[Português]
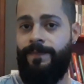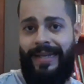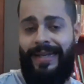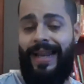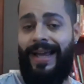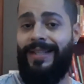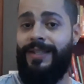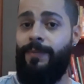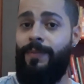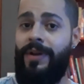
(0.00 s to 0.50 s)

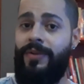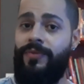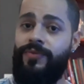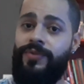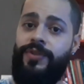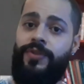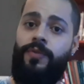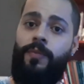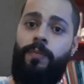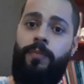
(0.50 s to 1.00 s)
Nas
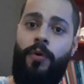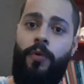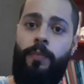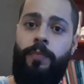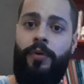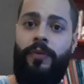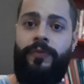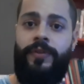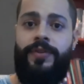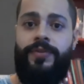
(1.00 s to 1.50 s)
mãos de um bom
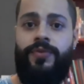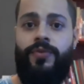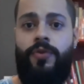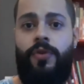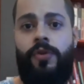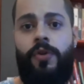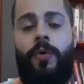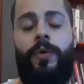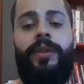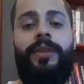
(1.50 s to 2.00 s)

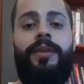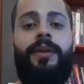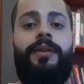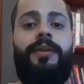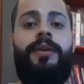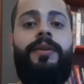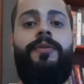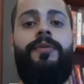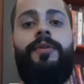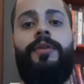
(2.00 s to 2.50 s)
professor ou
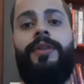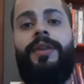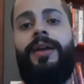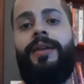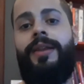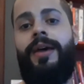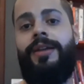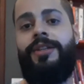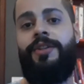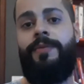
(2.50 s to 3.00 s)
entendedor da
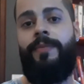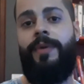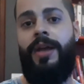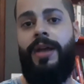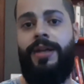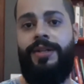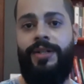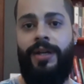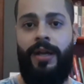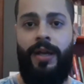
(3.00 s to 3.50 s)
Idade
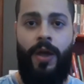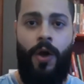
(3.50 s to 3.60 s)
Média,